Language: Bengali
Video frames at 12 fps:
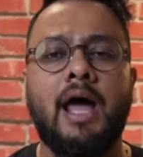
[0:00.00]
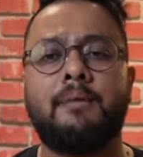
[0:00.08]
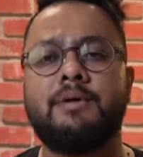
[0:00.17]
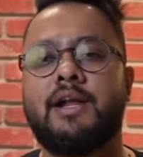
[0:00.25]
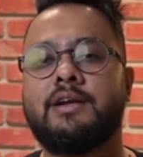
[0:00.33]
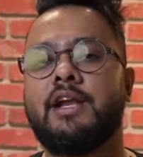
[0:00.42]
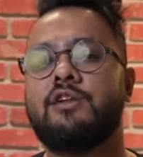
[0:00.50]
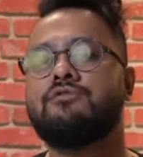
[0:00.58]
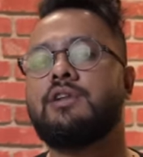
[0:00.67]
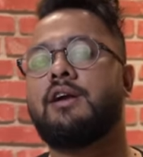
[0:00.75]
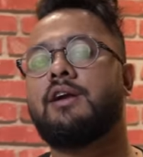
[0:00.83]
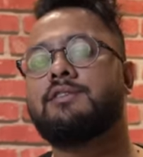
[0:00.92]
আর আমাদের একটা নিউজ
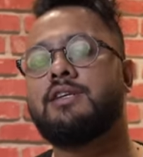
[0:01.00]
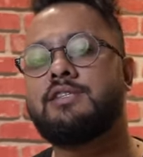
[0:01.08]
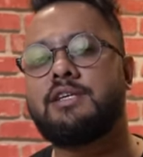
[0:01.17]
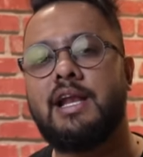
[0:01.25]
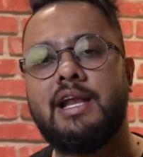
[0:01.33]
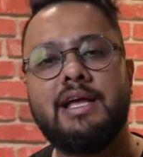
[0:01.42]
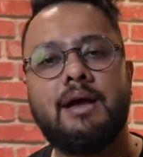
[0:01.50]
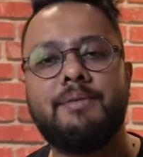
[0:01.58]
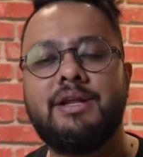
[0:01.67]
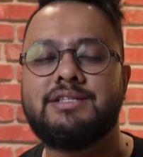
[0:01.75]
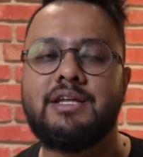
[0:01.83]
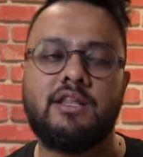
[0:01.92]
লেটার আছে যেটা লিঙ্ক আমি
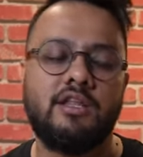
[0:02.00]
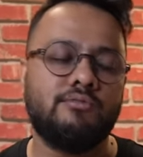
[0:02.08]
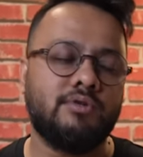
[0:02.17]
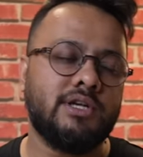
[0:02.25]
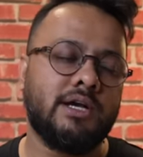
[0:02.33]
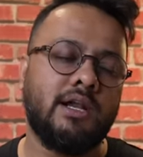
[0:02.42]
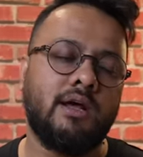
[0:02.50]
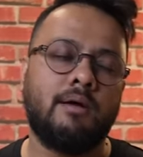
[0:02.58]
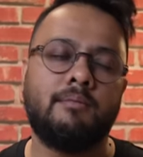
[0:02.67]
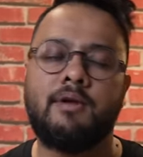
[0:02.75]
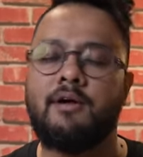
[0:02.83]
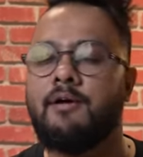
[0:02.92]
নিচে দিয়ে দিব যেখানে
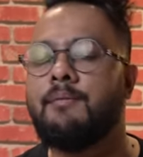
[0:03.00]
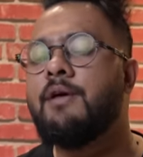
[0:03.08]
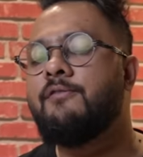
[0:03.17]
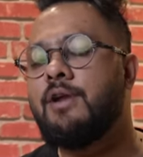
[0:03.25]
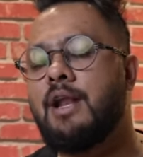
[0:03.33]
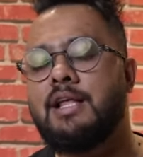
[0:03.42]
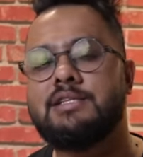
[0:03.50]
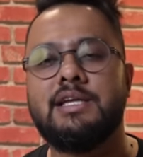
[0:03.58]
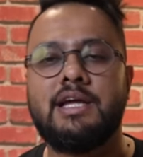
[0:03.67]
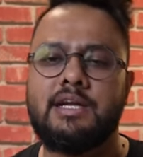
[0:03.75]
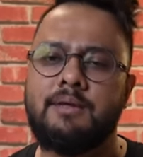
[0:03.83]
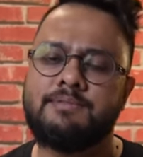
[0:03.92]
আমরা ফ্রিল্যান্সিং
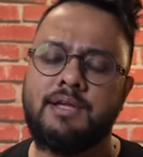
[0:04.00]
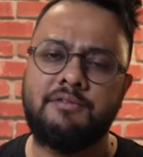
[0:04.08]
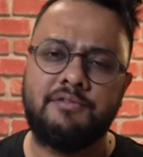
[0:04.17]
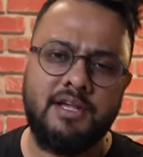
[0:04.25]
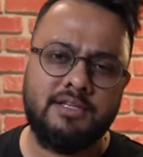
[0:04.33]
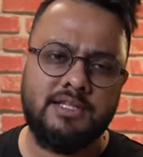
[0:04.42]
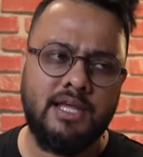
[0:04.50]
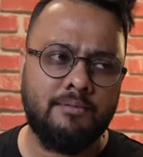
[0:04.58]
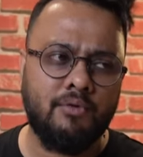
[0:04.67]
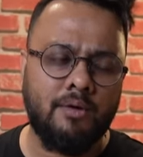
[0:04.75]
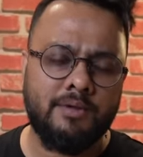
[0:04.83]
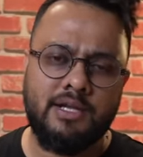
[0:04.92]
এর টিপস অ্যান্ড ট্রিক্স দিই
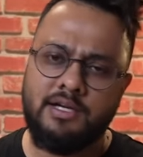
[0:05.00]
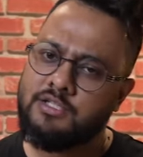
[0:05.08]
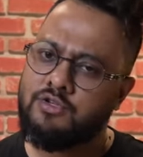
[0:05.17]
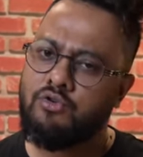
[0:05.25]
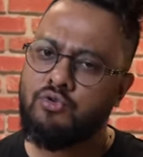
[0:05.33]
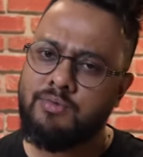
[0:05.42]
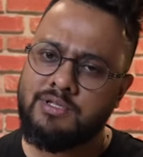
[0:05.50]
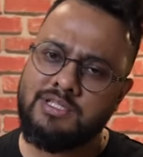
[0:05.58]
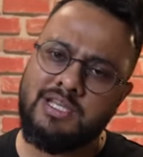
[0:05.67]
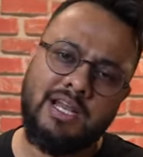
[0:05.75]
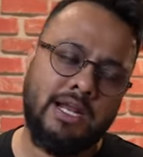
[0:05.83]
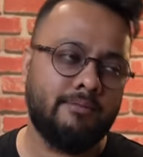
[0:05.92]
এবং আমাদের ডিসকোর গ্রুপ আছে
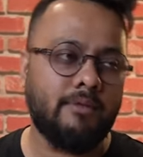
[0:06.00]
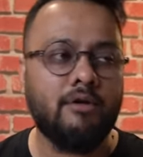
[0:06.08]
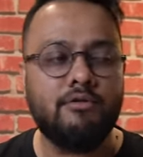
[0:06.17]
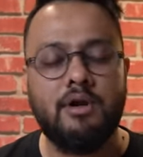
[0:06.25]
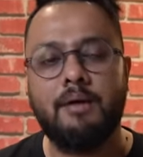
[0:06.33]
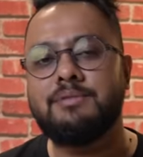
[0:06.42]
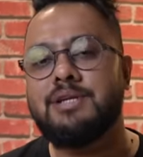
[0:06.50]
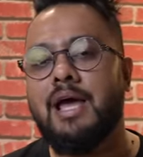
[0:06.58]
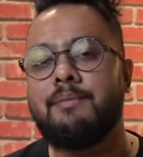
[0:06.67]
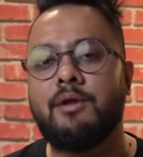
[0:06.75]
যেখানে টাইম টু টাইম যাই